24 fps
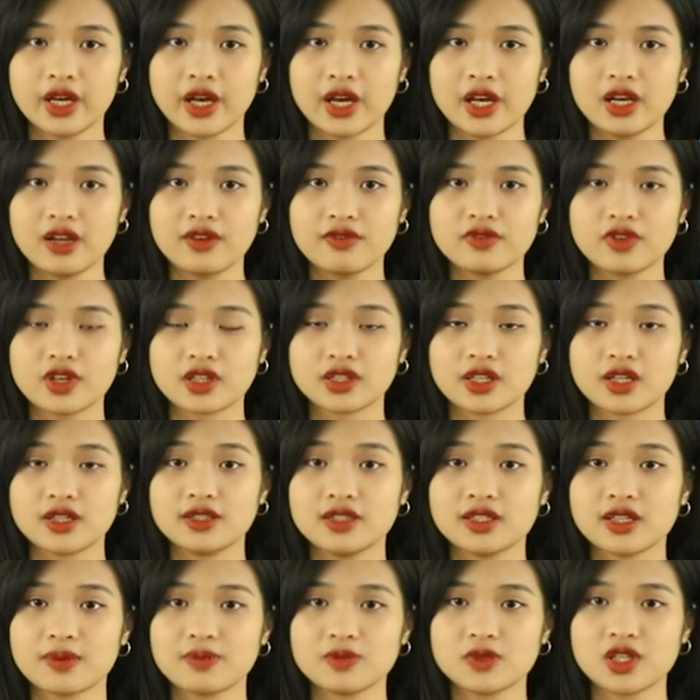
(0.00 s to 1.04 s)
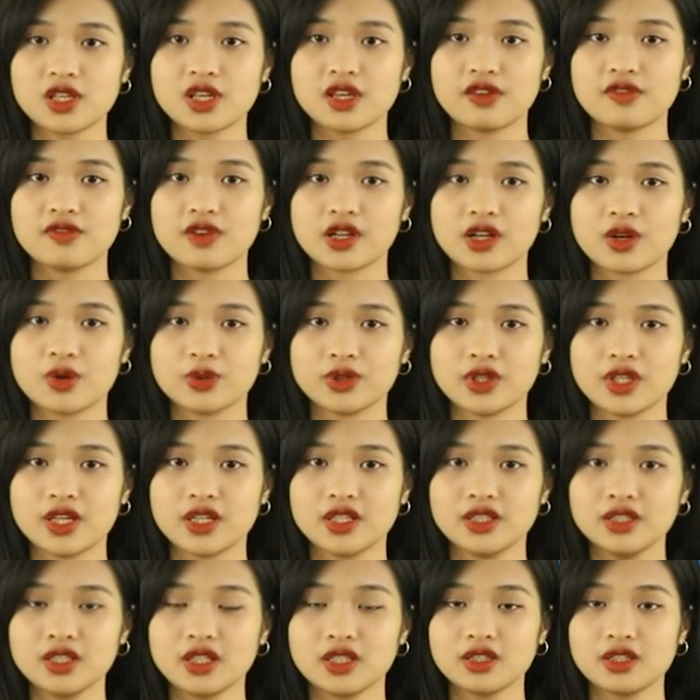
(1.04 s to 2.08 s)
Hãy làm việc thật chăm chỉ và cầu
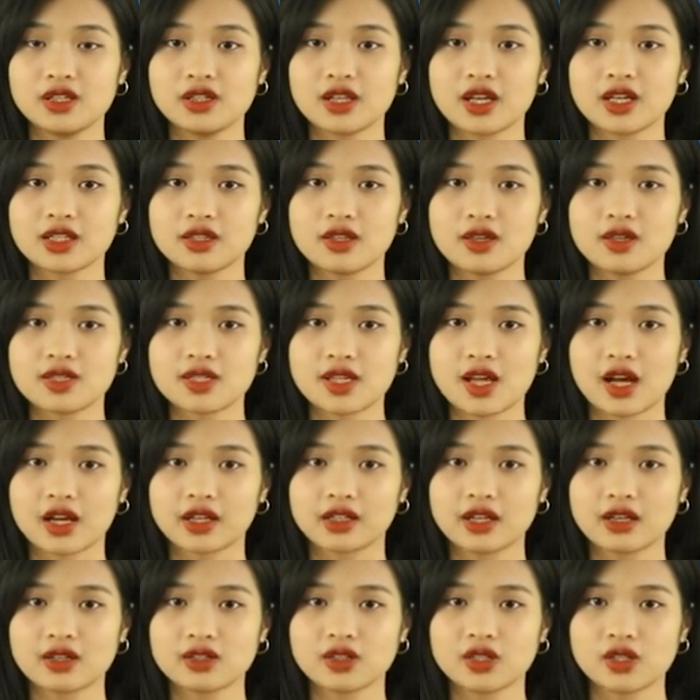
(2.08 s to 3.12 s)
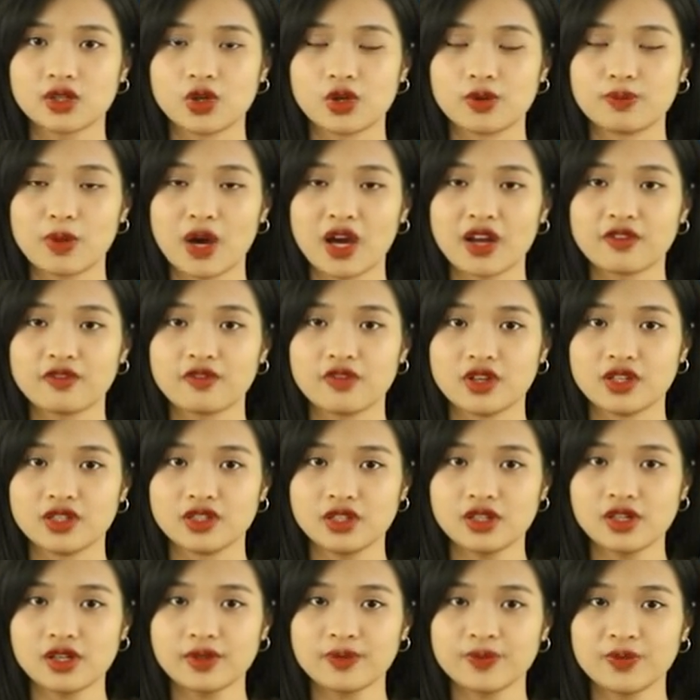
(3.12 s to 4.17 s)
tiến, tương lai tươi sáng đang chờ đón bạn phía
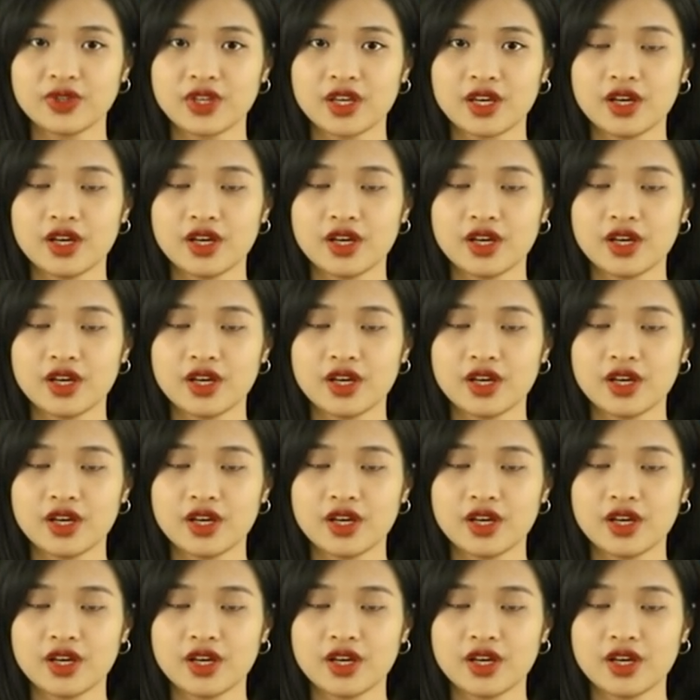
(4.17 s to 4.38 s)
trước.